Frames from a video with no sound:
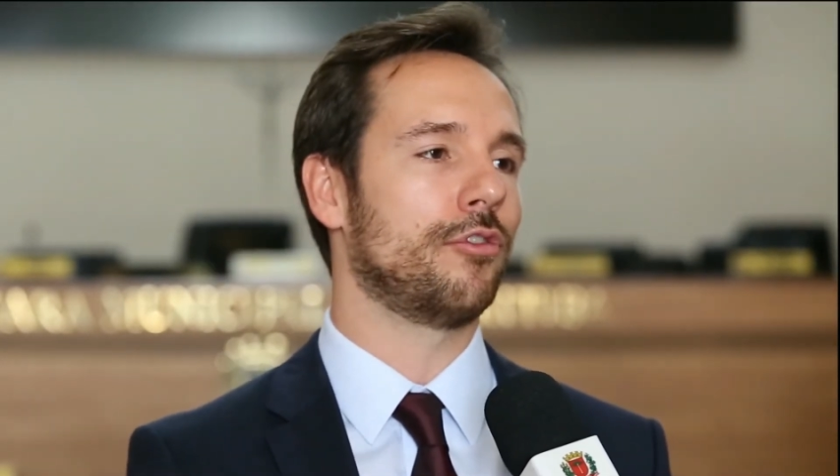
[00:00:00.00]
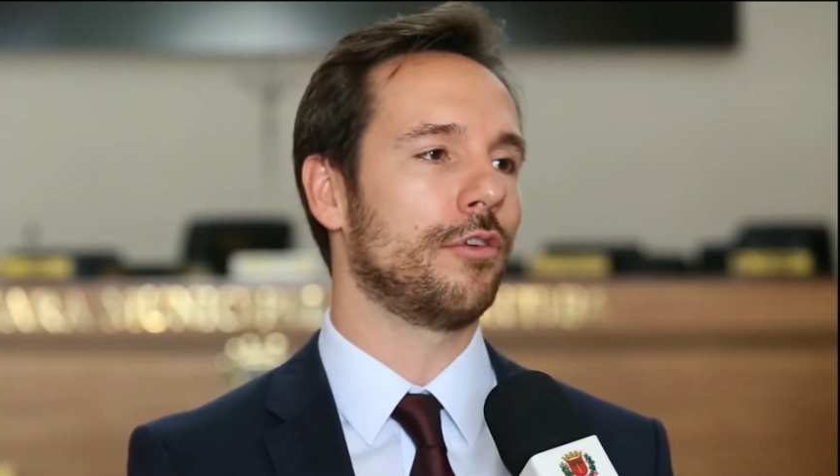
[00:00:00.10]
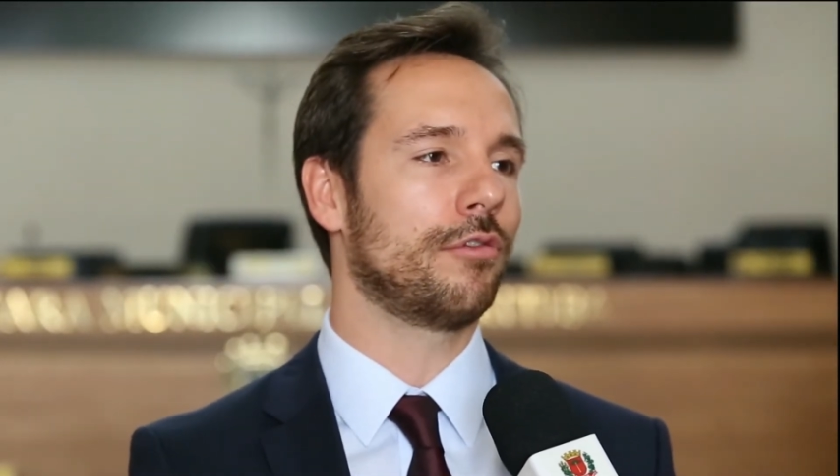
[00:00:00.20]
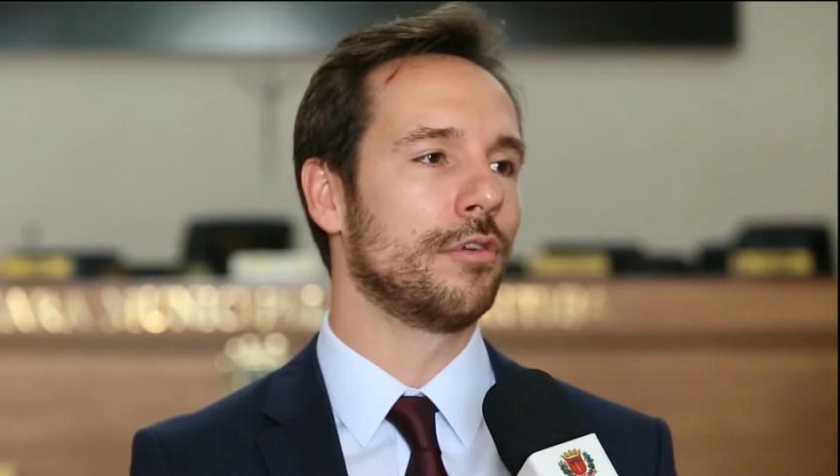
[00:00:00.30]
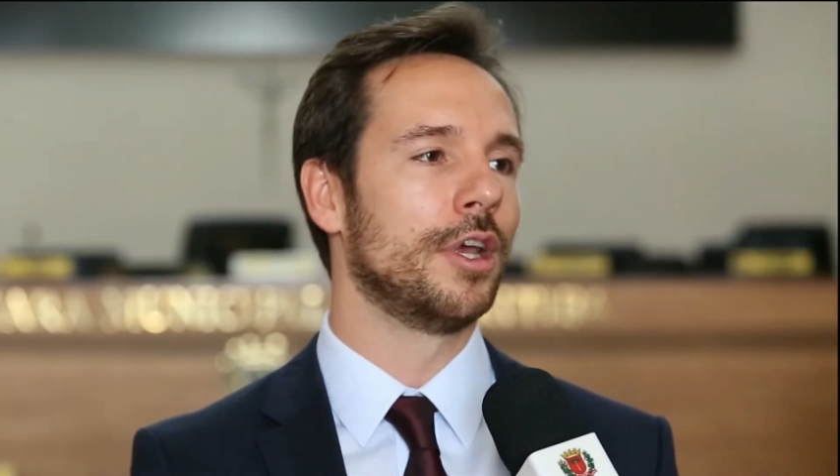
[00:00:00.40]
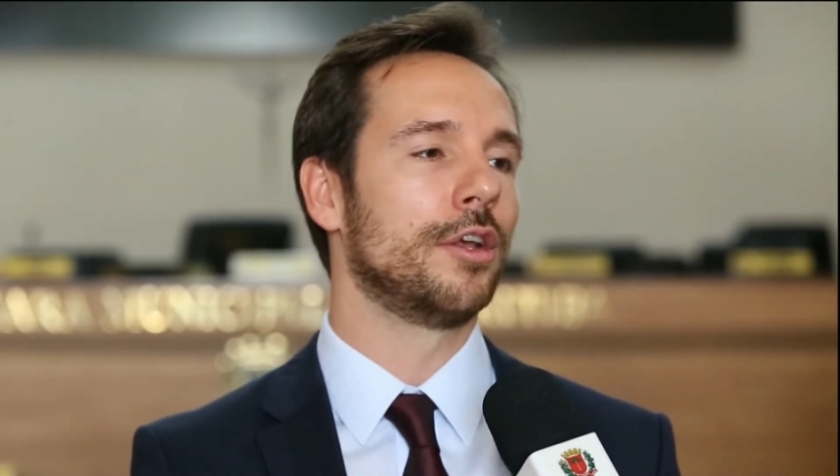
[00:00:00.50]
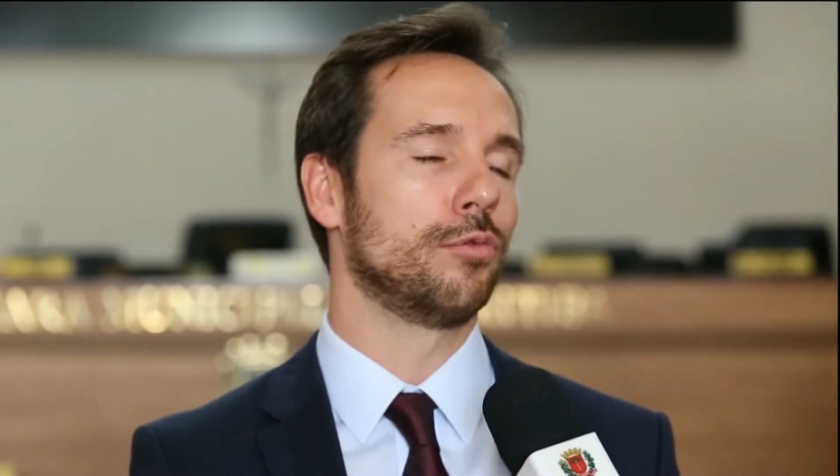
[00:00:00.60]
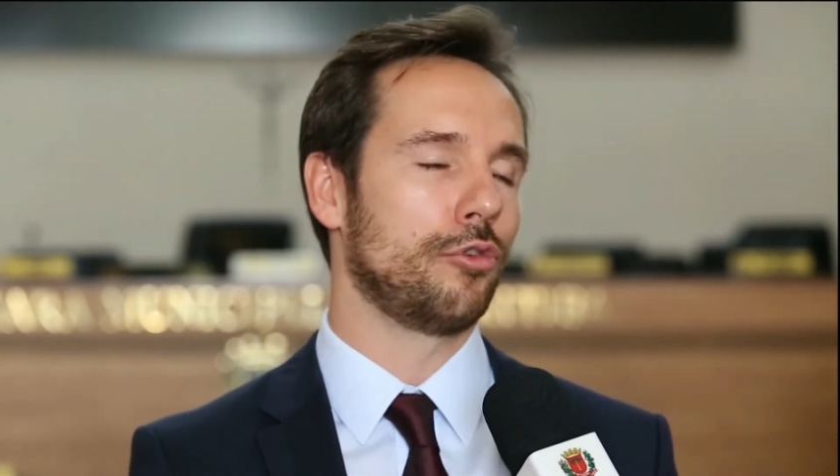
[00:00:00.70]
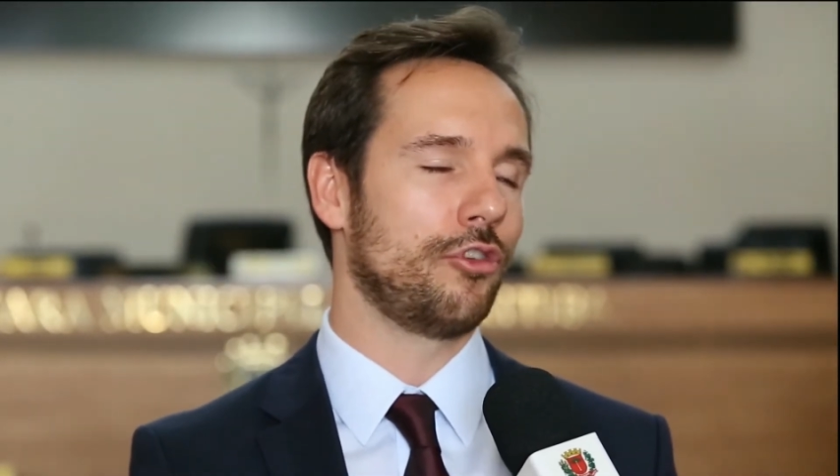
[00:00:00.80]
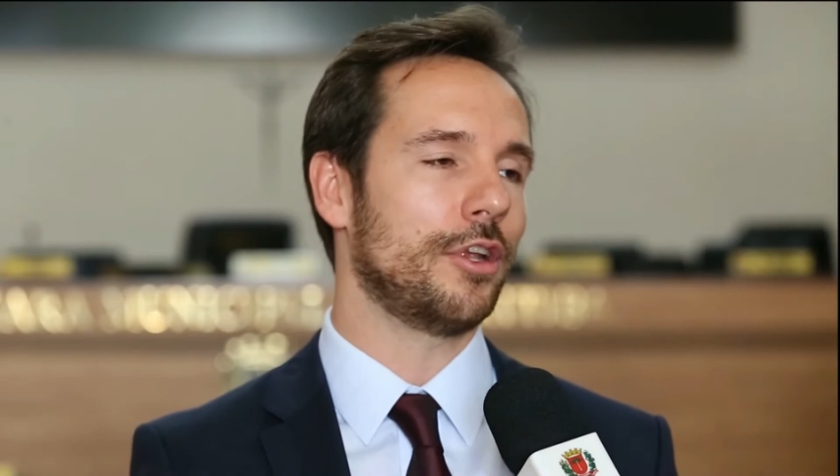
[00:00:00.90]
disso
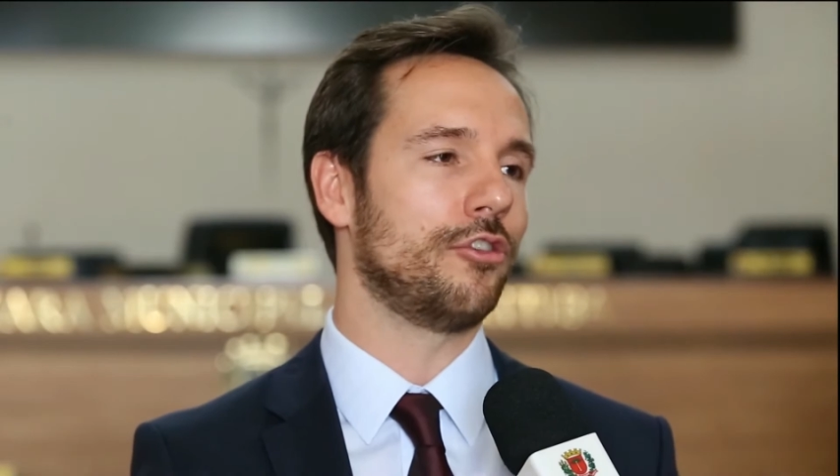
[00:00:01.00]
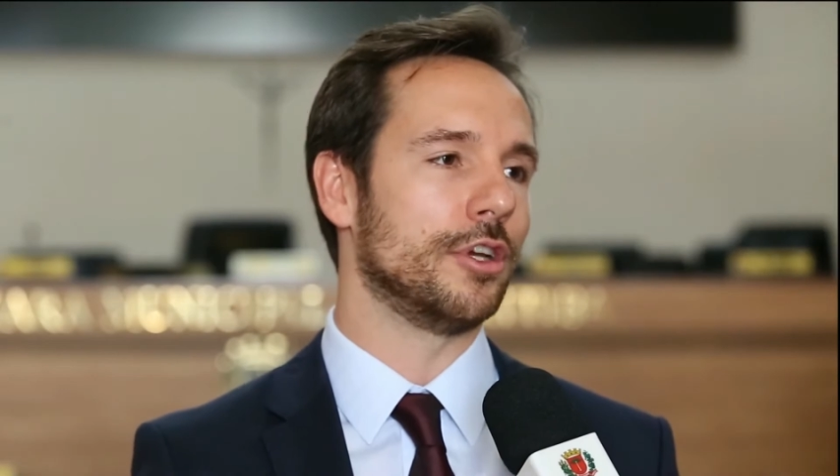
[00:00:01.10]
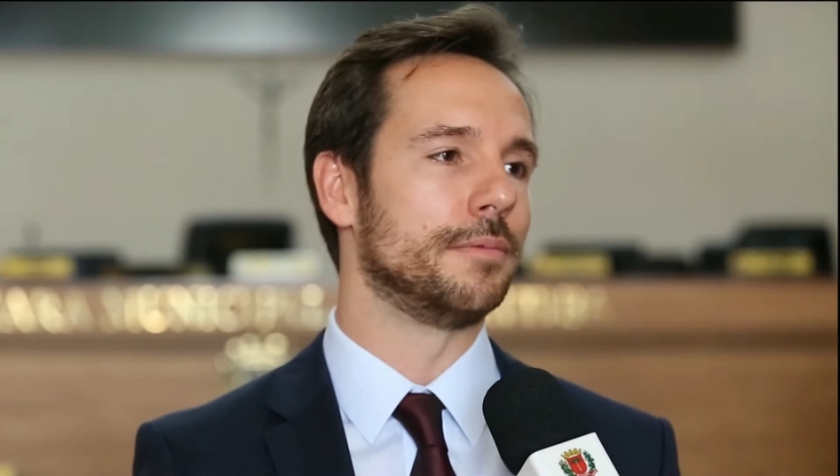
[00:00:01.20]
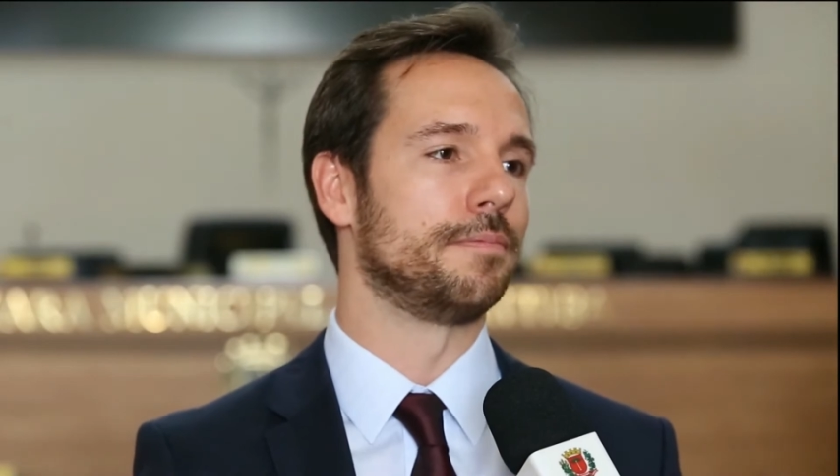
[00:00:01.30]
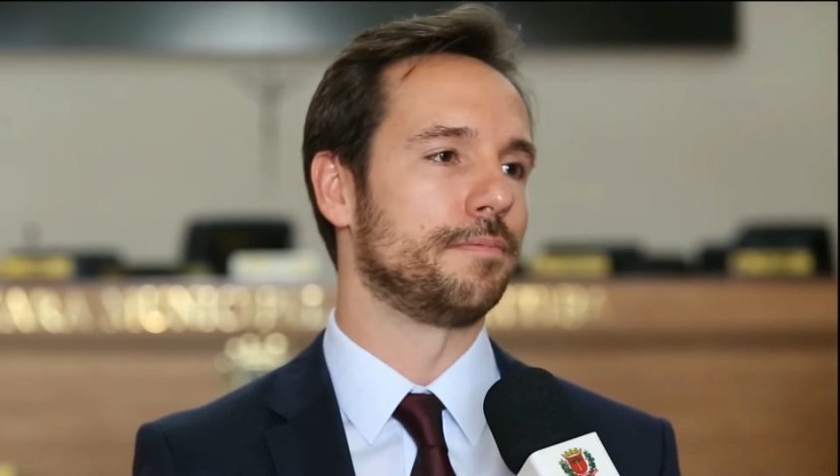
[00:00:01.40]
no dia a dia.